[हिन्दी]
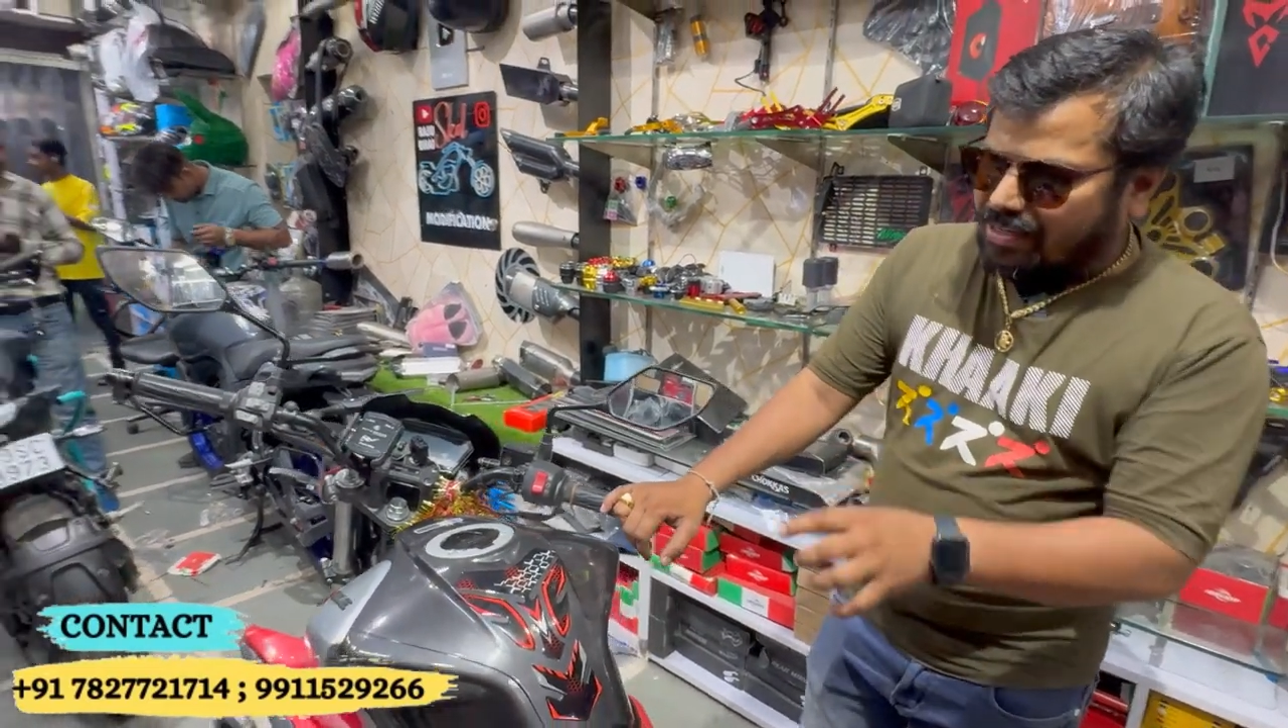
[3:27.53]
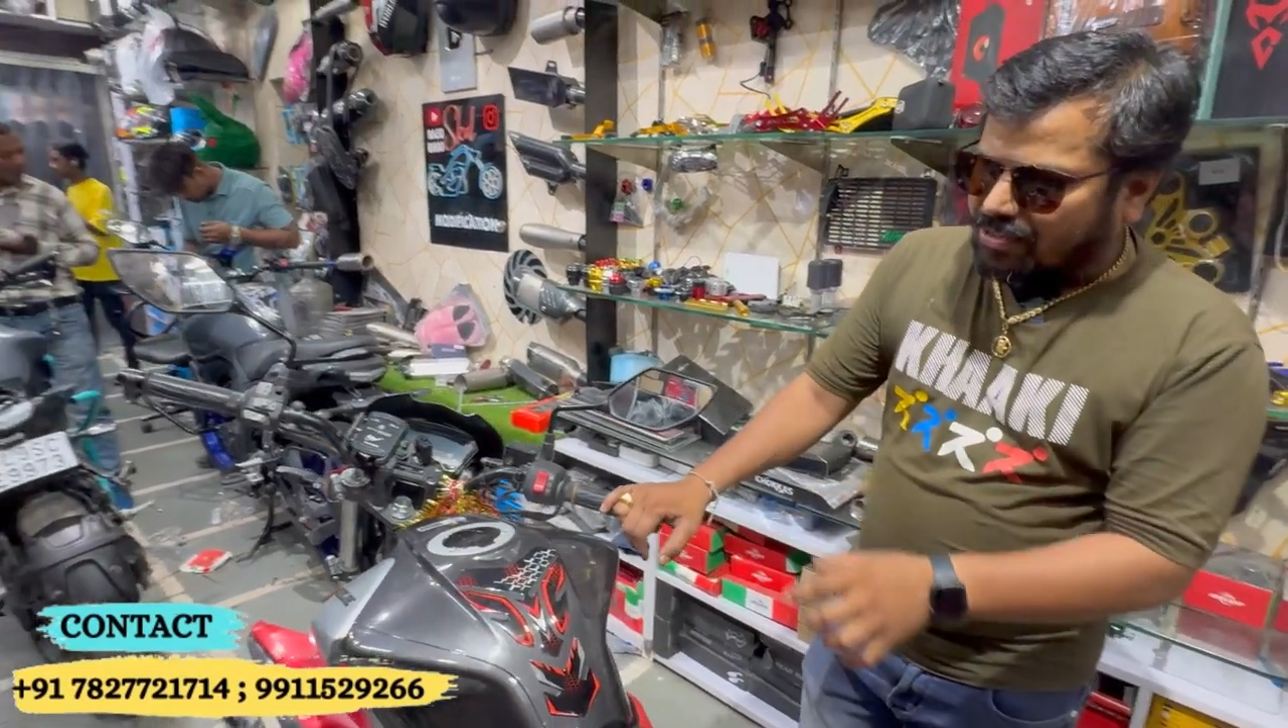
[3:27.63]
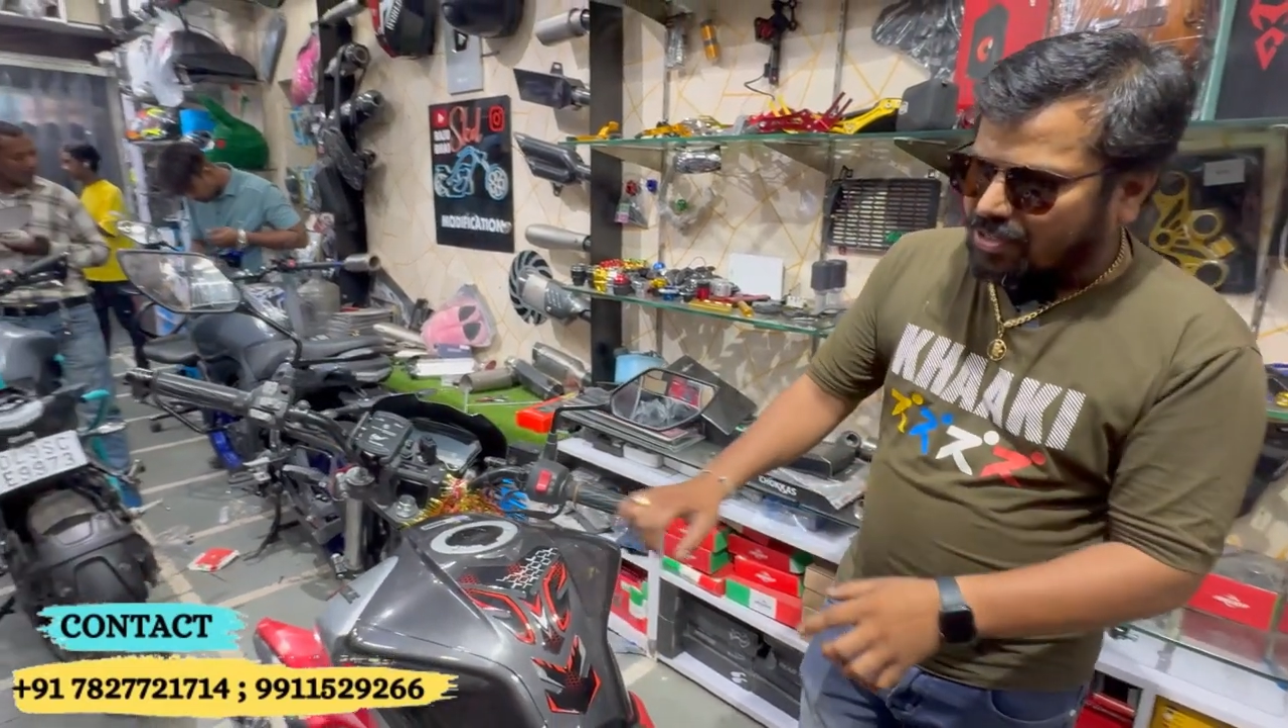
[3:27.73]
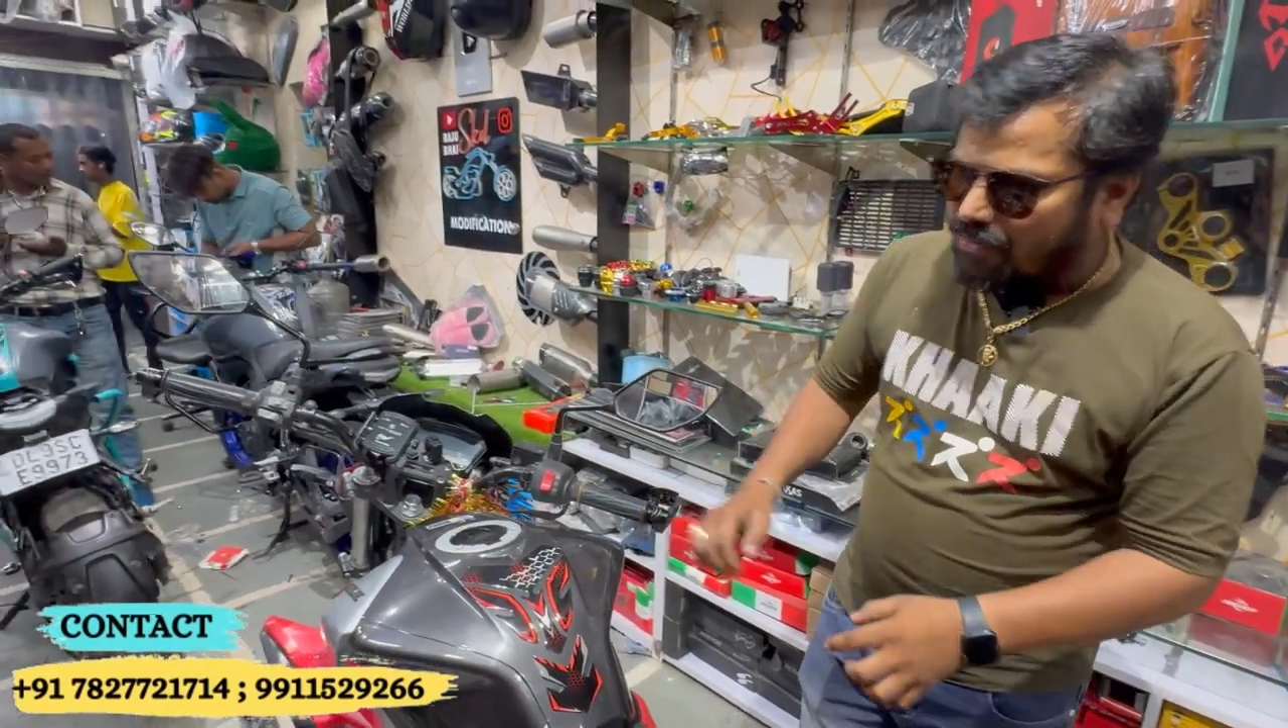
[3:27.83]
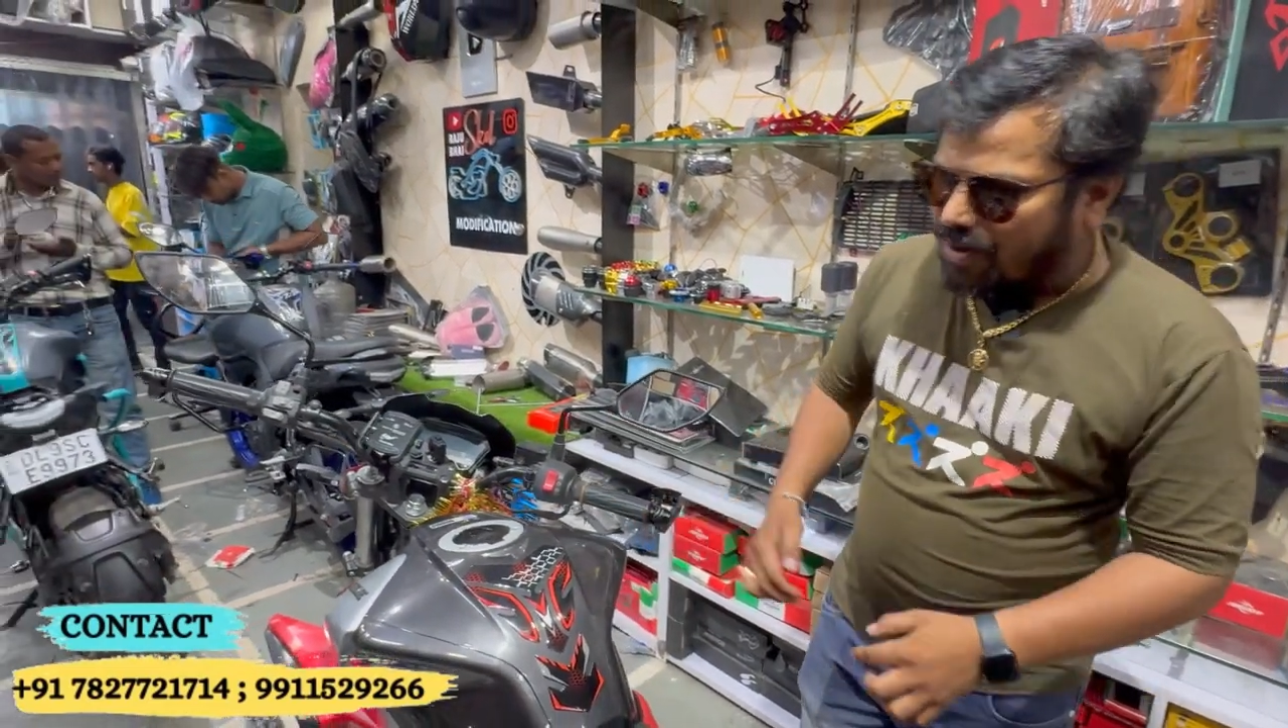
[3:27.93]

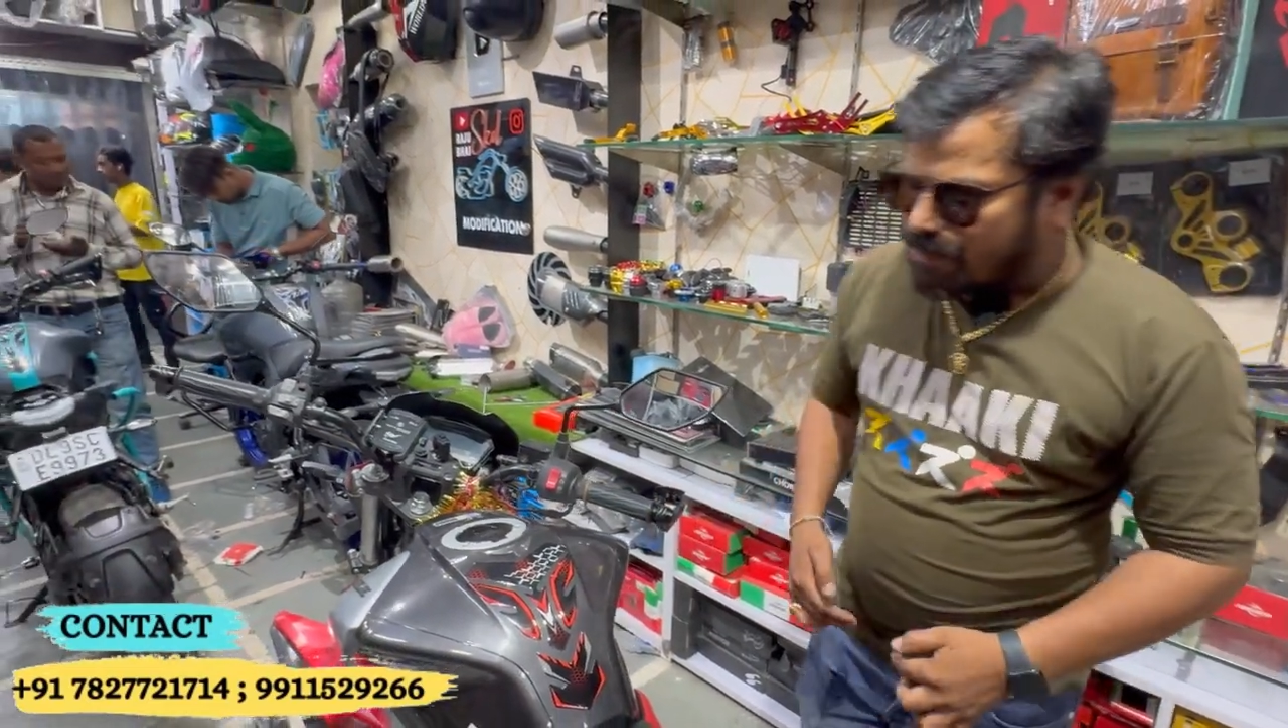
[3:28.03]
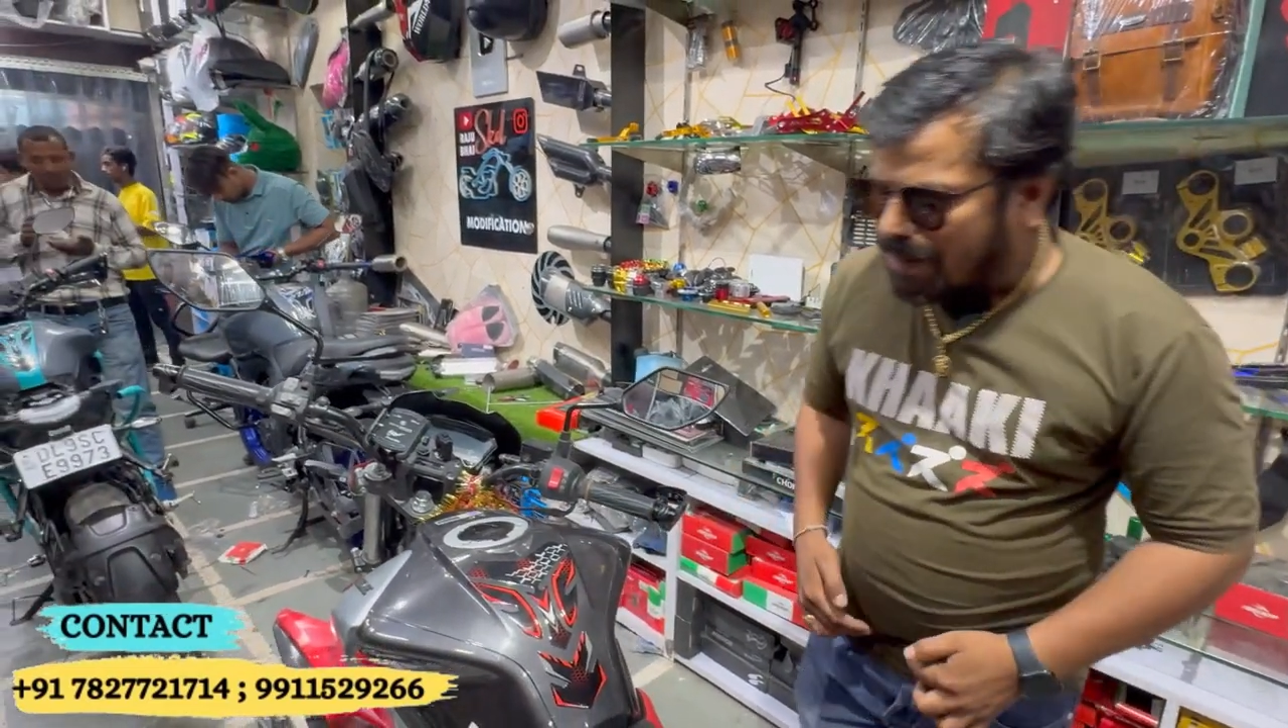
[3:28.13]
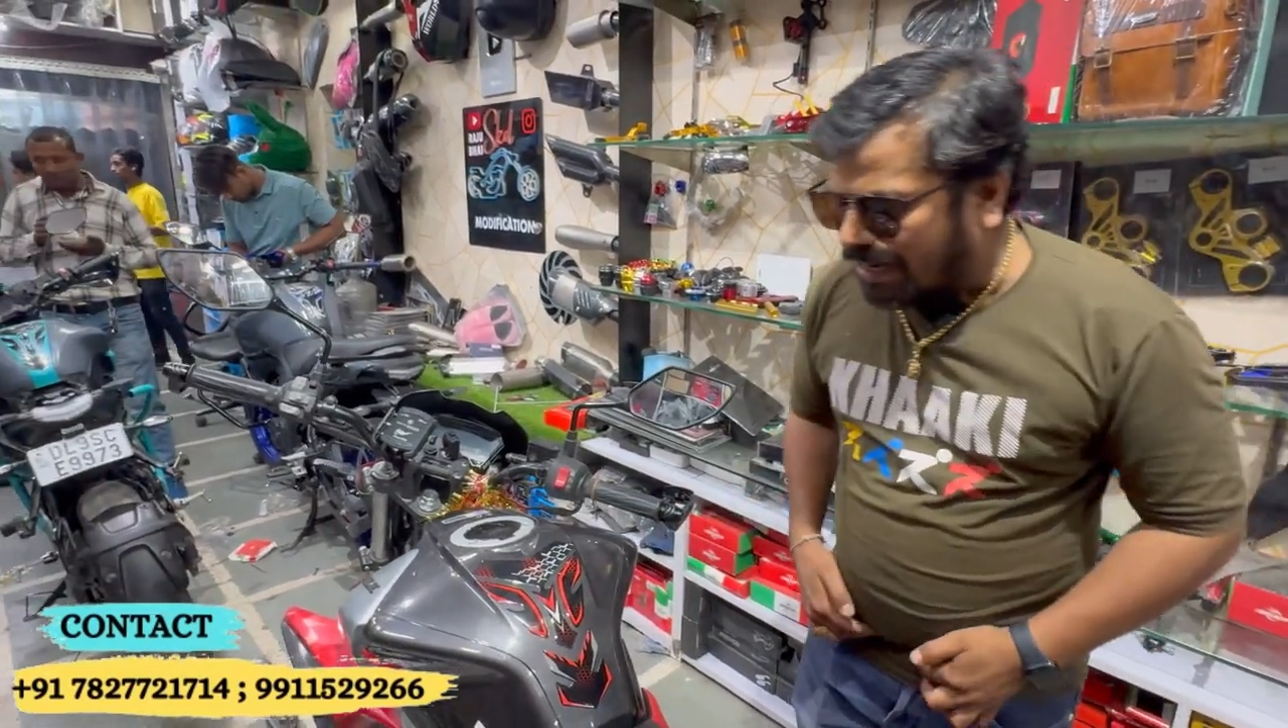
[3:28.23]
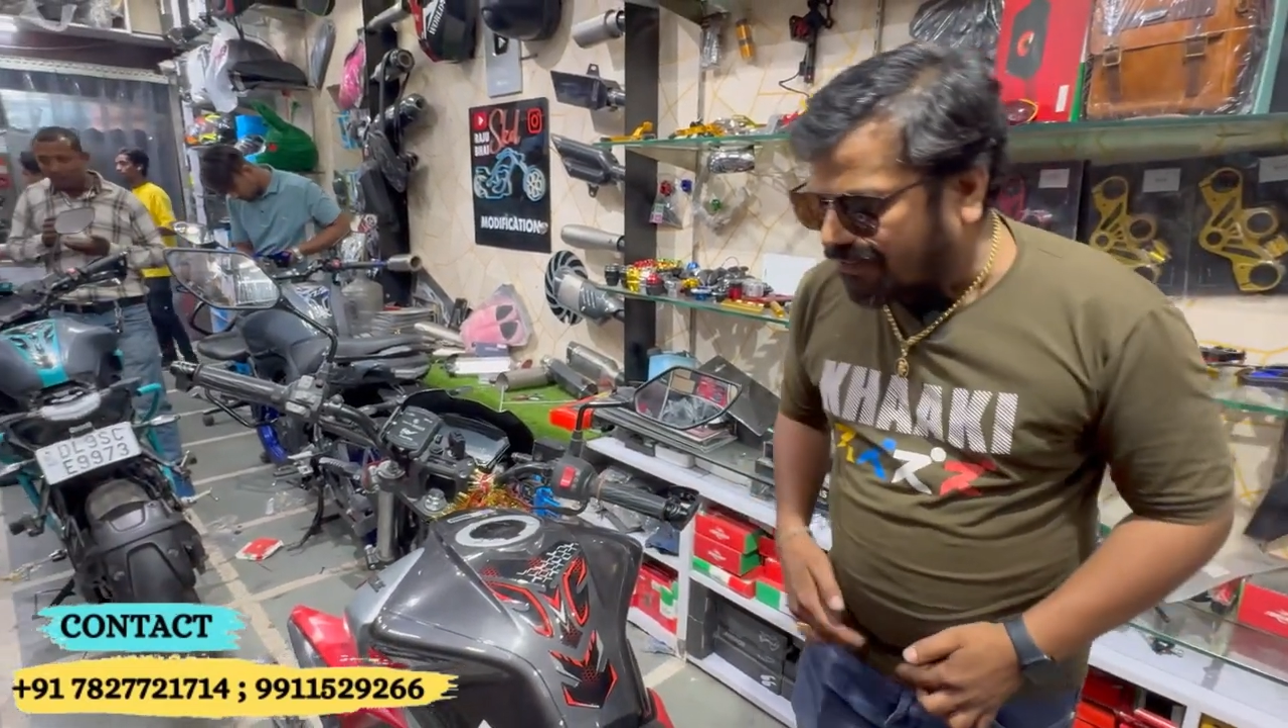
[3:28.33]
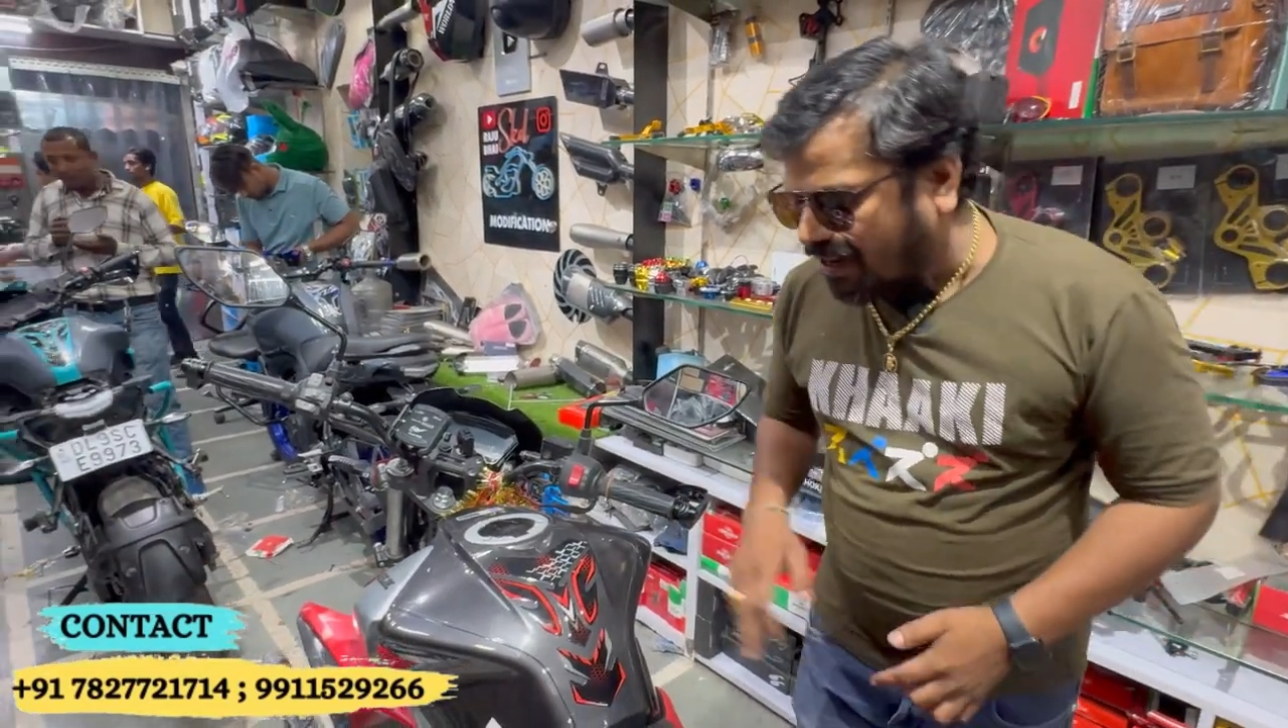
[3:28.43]
करते हुए बेल्ट